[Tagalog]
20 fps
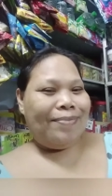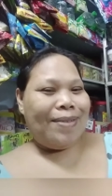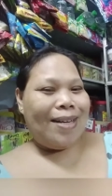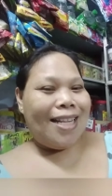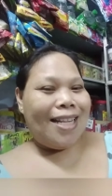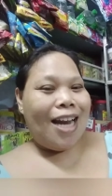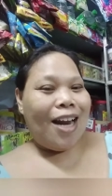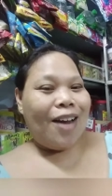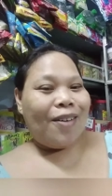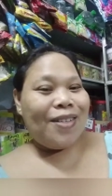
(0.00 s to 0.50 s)

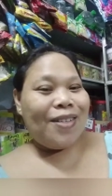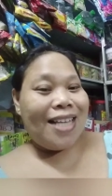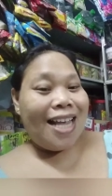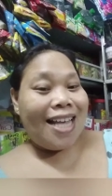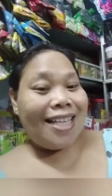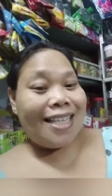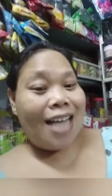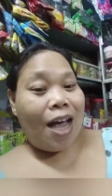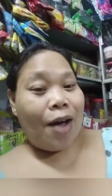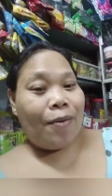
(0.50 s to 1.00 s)
Pinadala ko
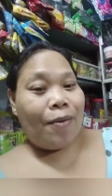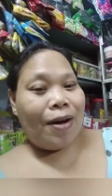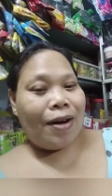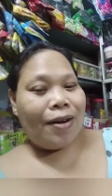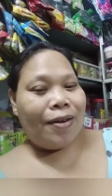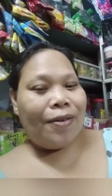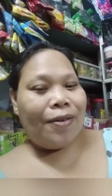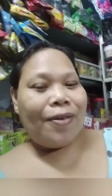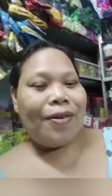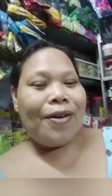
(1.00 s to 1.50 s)
sa asawa
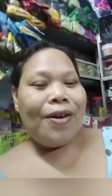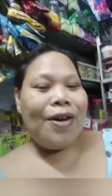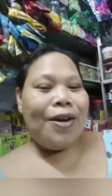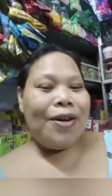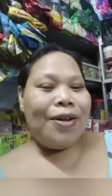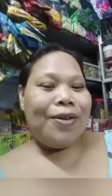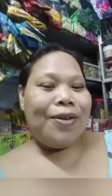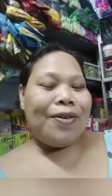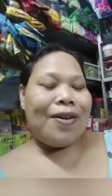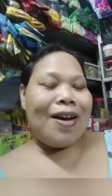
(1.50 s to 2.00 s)
ko
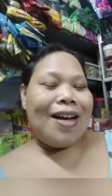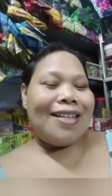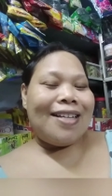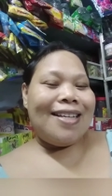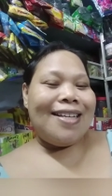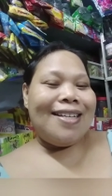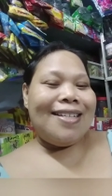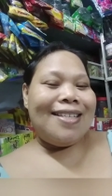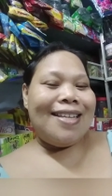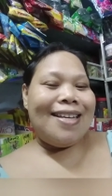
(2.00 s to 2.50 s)
yung
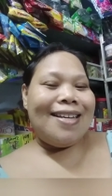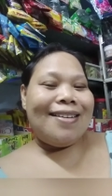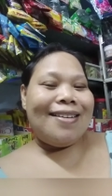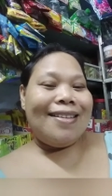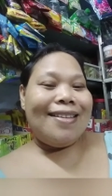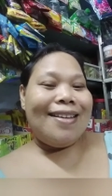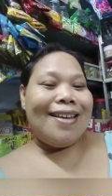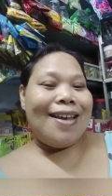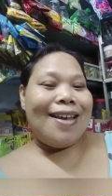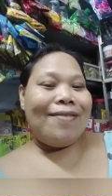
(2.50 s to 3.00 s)
aking
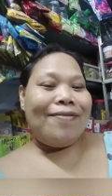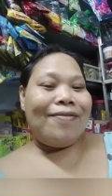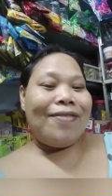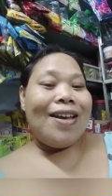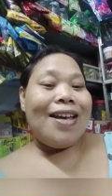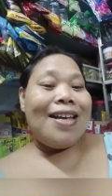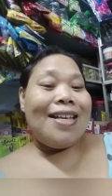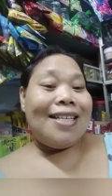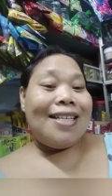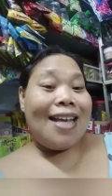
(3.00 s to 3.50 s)
secret gift
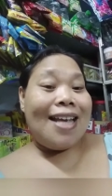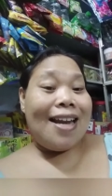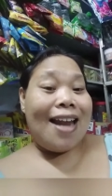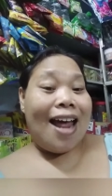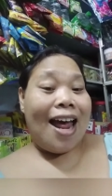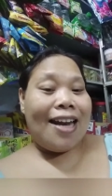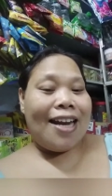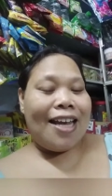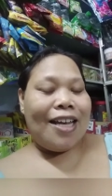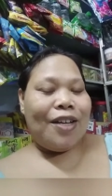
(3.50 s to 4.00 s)
sa
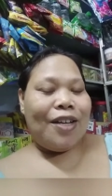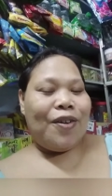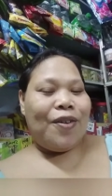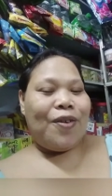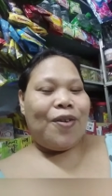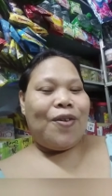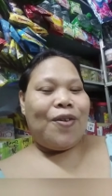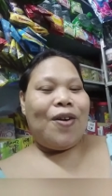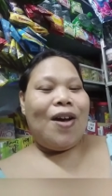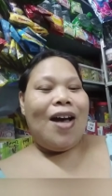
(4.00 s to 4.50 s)
nanay
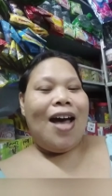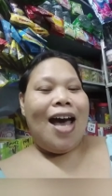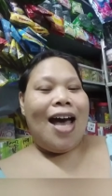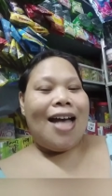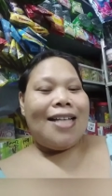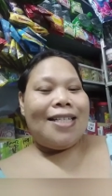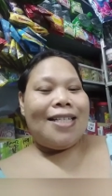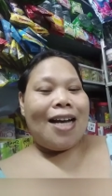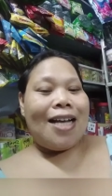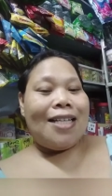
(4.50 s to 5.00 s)
ko.
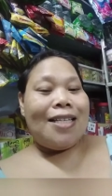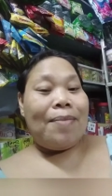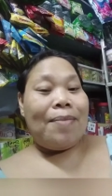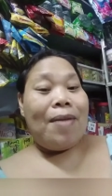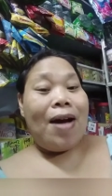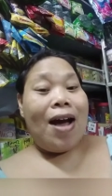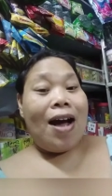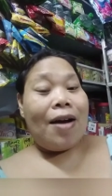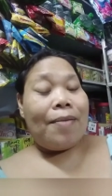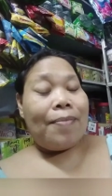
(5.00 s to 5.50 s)
At saka sa
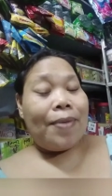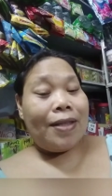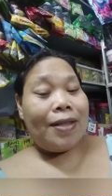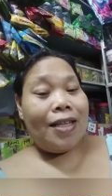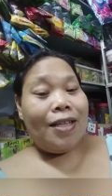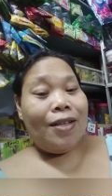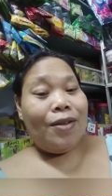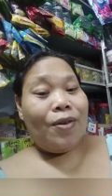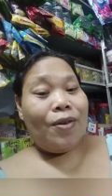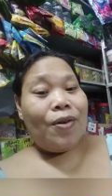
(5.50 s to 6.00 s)
mga
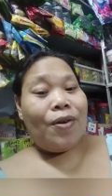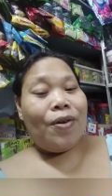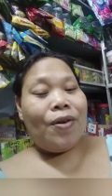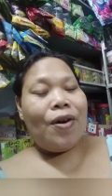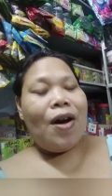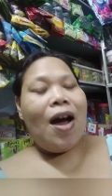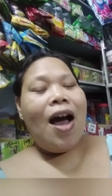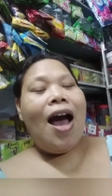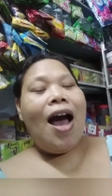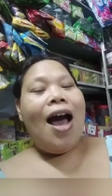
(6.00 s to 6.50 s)
kapatid
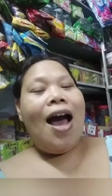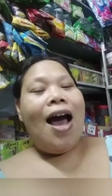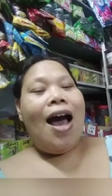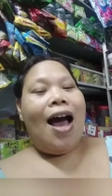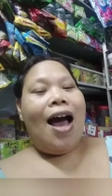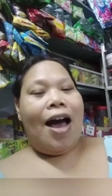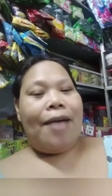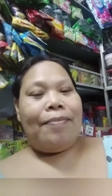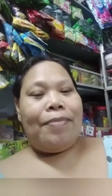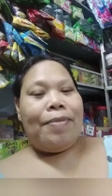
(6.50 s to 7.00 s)
ko.
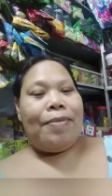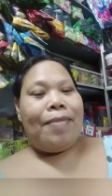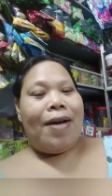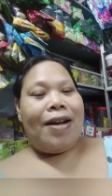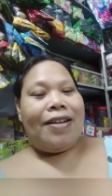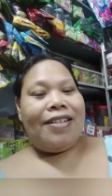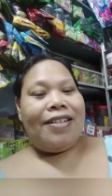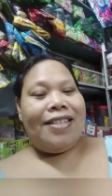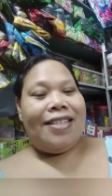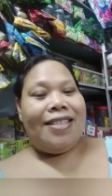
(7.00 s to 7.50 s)
Happy
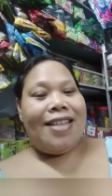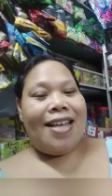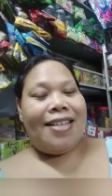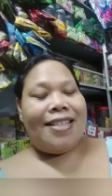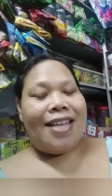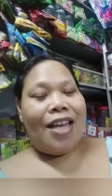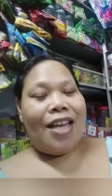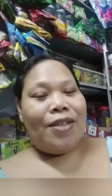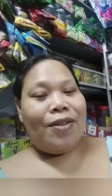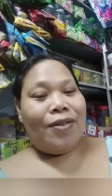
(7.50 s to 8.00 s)
Mother's Day
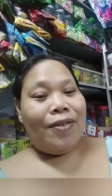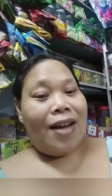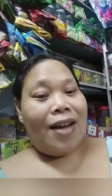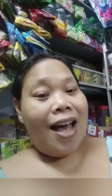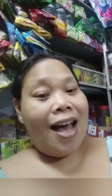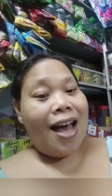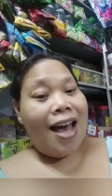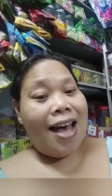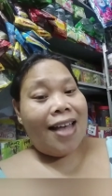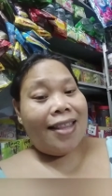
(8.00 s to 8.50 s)
sa inyong
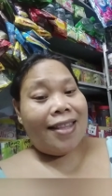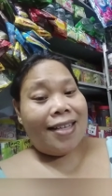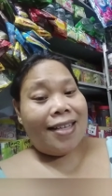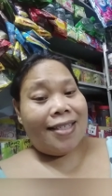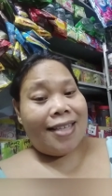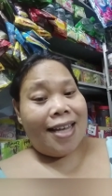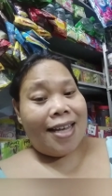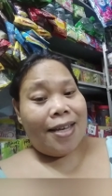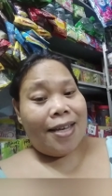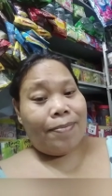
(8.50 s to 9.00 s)
lahat
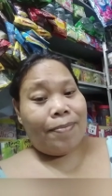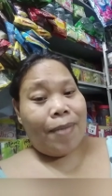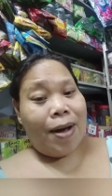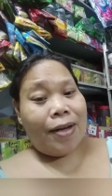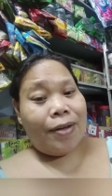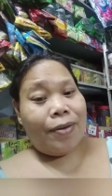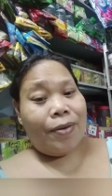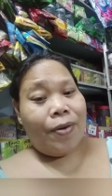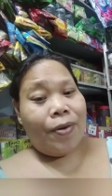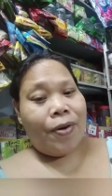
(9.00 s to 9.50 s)
at sa hipag
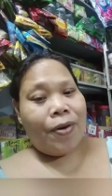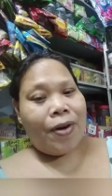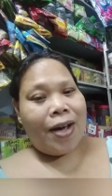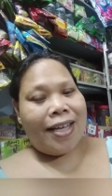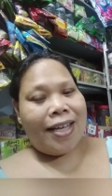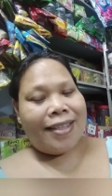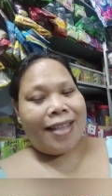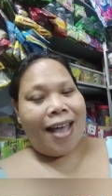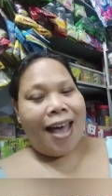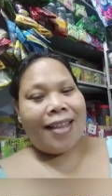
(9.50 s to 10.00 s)
ko
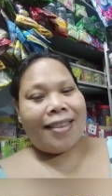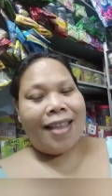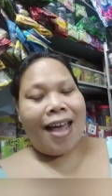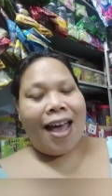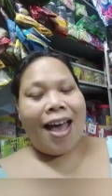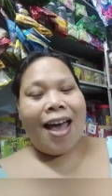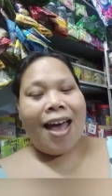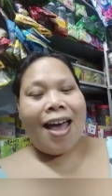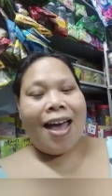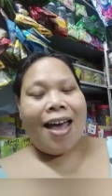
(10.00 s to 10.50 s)
kay
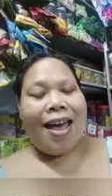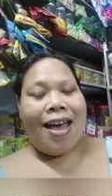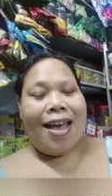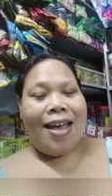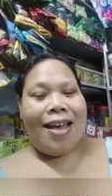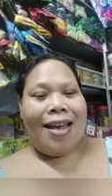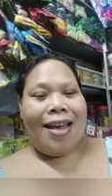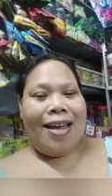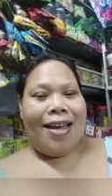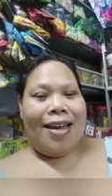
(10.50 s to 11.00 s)
tata.
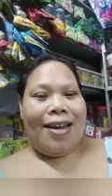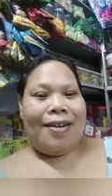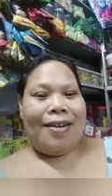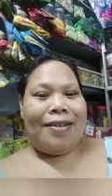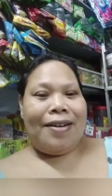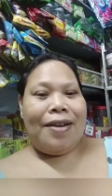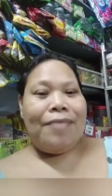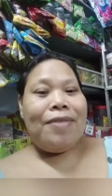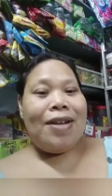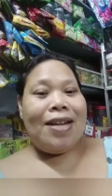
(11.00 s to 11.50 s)

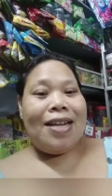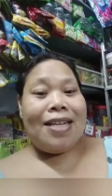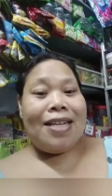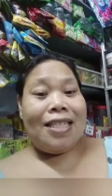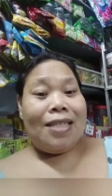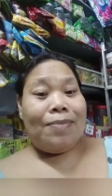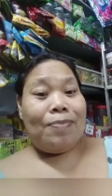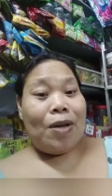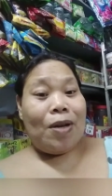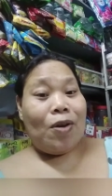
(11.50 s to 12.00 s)
Remilin
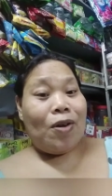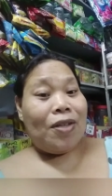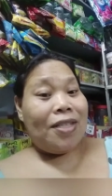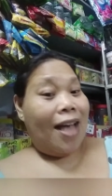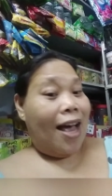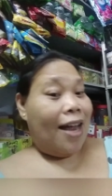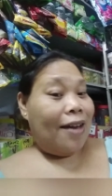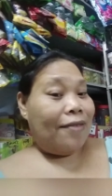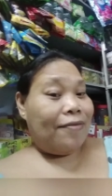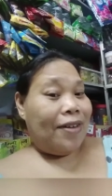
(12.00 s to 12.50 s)

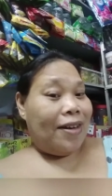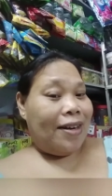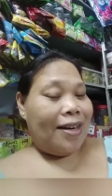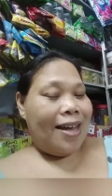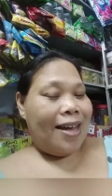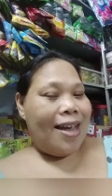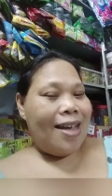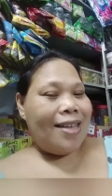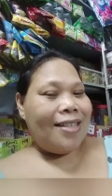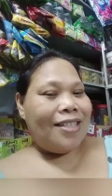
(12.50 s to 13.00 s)
Espinosa
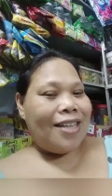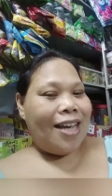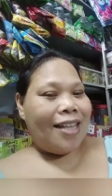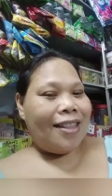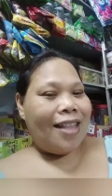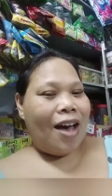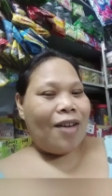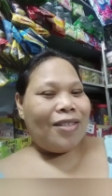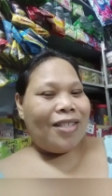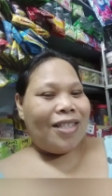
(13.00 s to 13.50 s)
Alvarez, shout
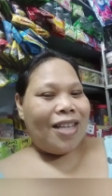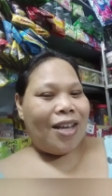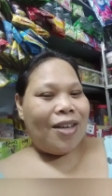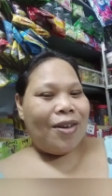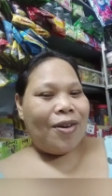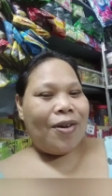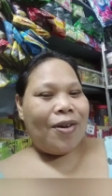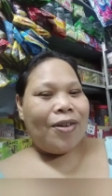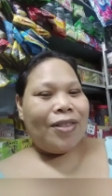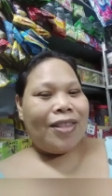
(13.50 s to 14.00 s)
out sa
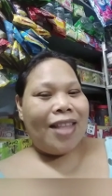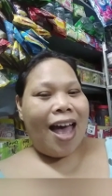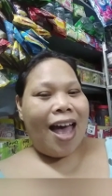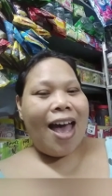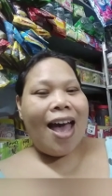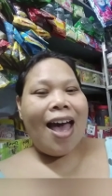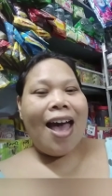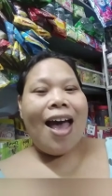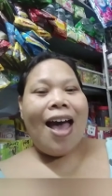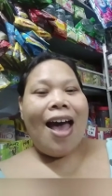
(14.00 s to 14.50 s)
iyo,
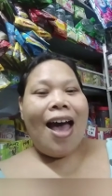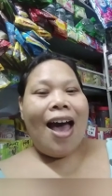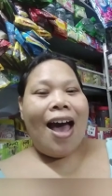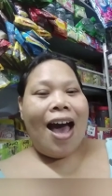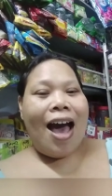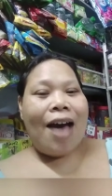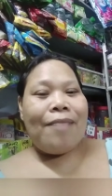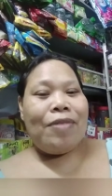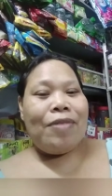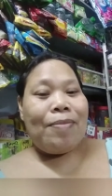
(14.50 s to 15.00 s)
ta.
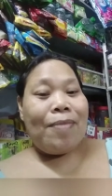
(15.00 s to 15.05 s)
Happy